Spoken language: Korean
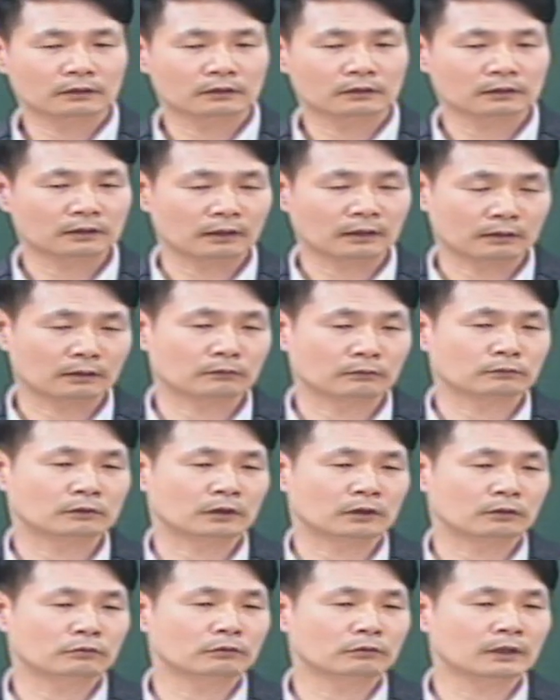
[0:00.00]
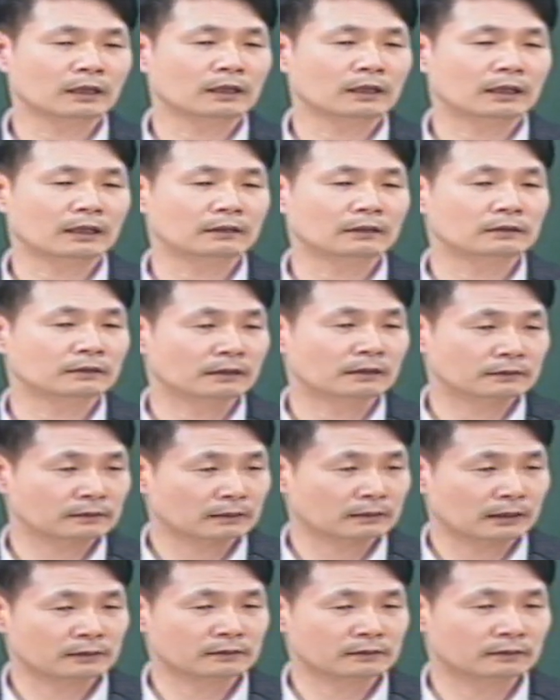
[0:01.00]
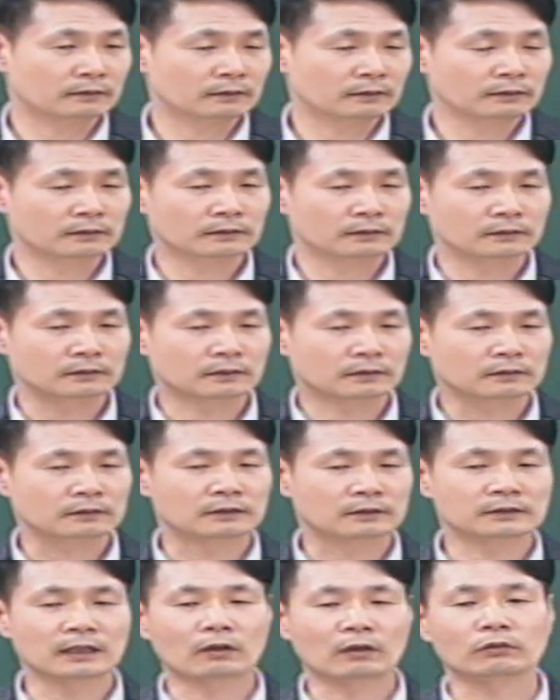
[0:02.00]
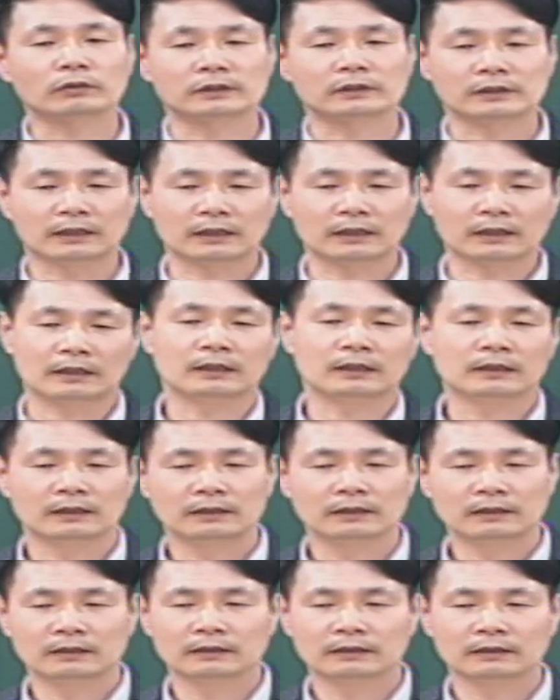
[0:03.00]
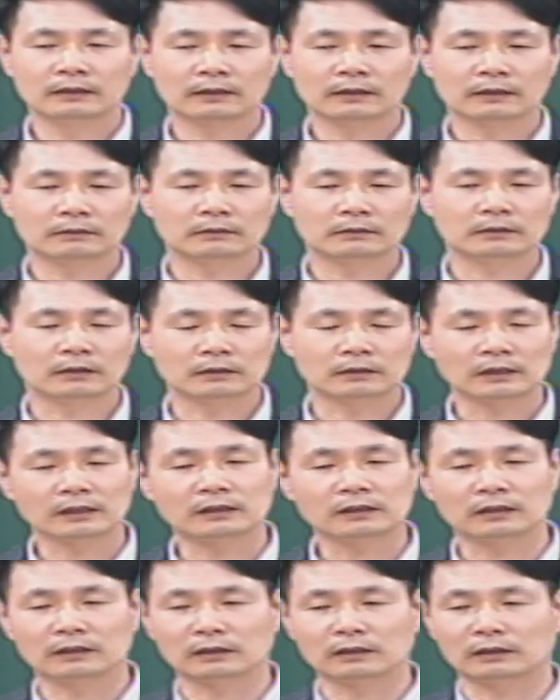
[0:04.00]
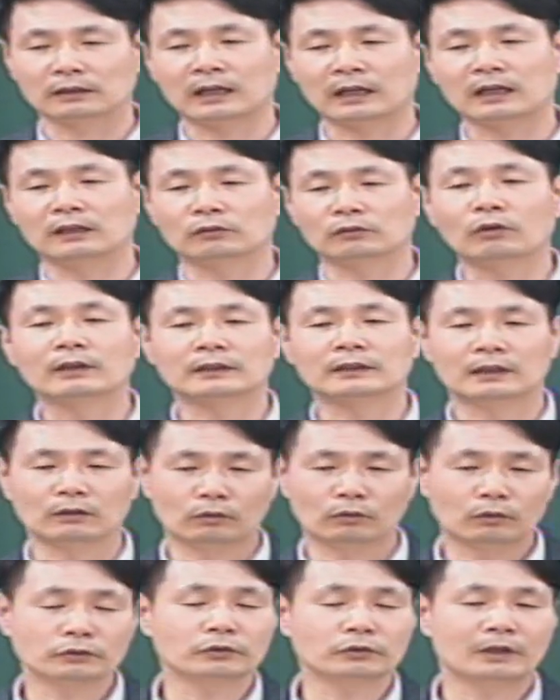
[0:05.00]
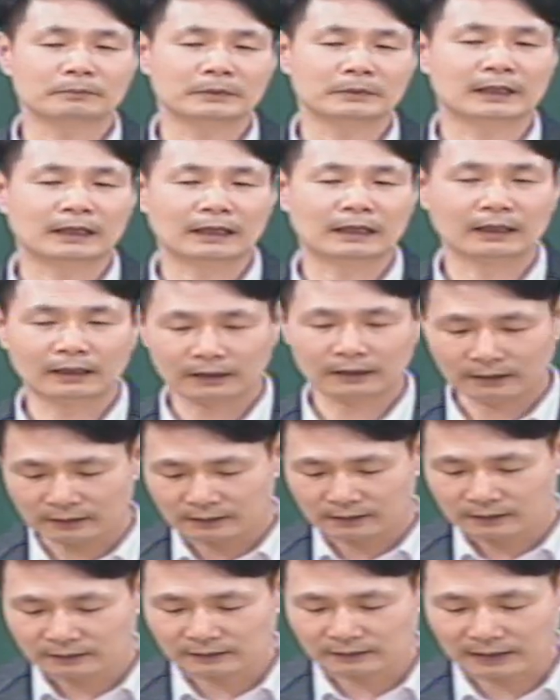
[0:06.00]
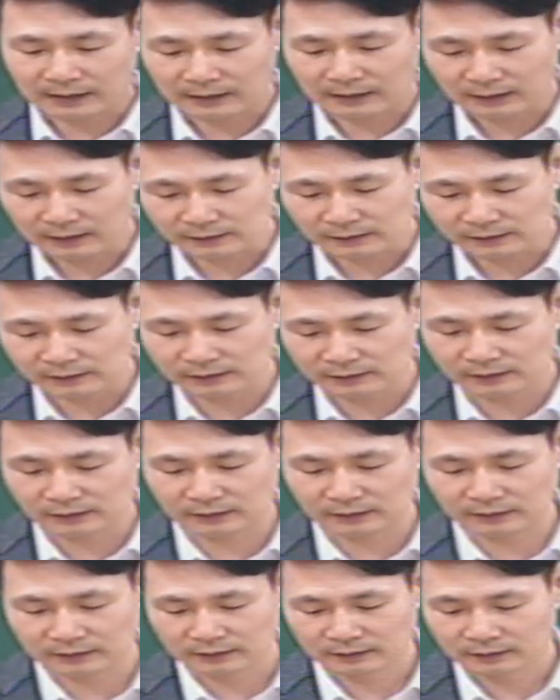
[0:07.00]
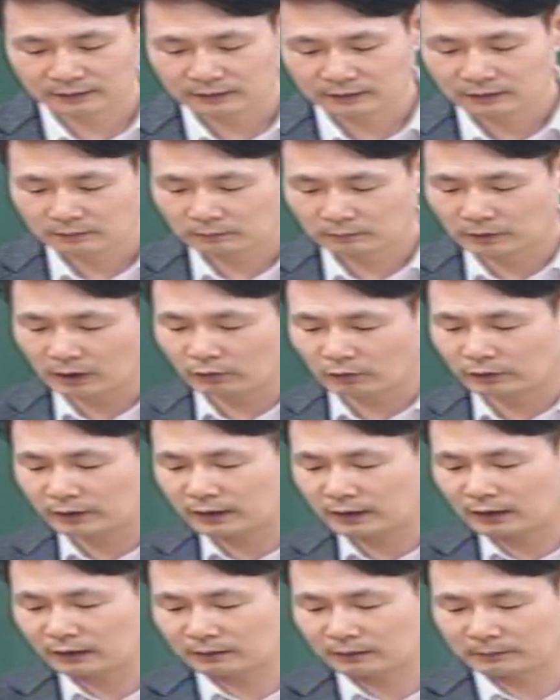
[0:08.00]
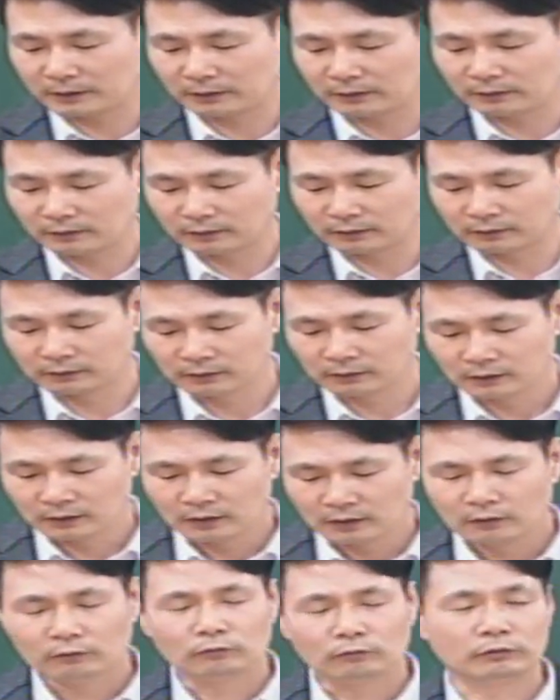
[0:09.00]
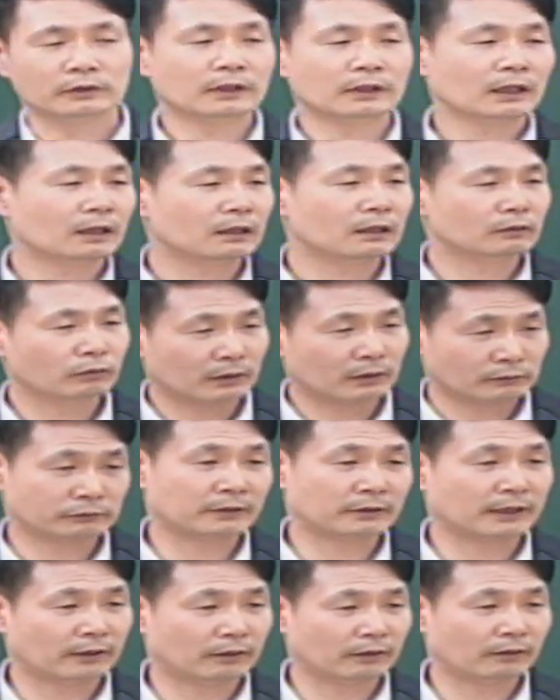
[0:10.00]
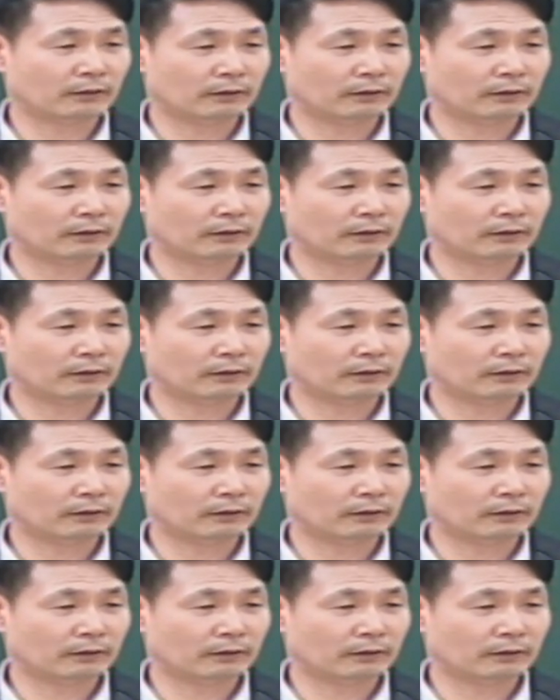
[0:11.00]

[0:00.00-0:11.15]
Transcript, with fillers: 그 이제 국회나 이런 데 가서 영상으로 이제 자기들에게 나라를 도와달라고 호소합니다. 근데 하나같이 뭐라고 얘기하냐면요. 우리나라를 도와주세요.